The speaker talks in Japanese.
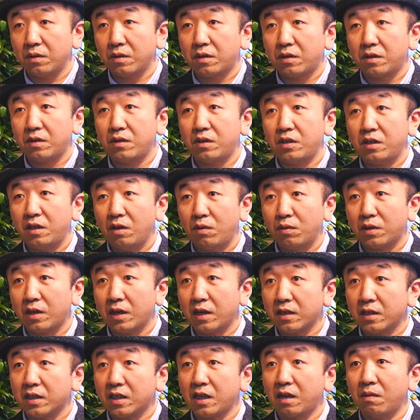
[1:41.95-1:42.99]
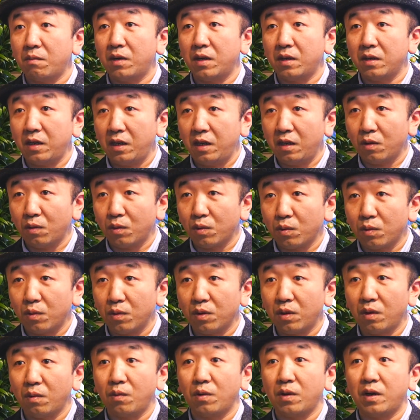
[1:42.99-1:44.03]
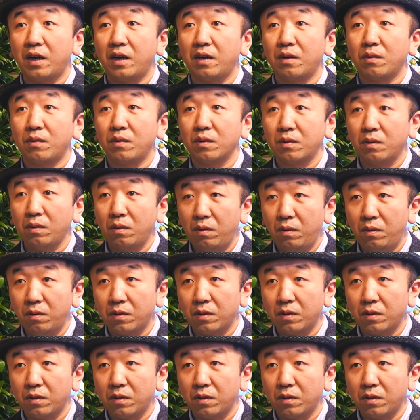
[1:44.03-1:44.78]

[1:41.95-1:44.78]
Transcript: 通じてお客様に喜んでもらえること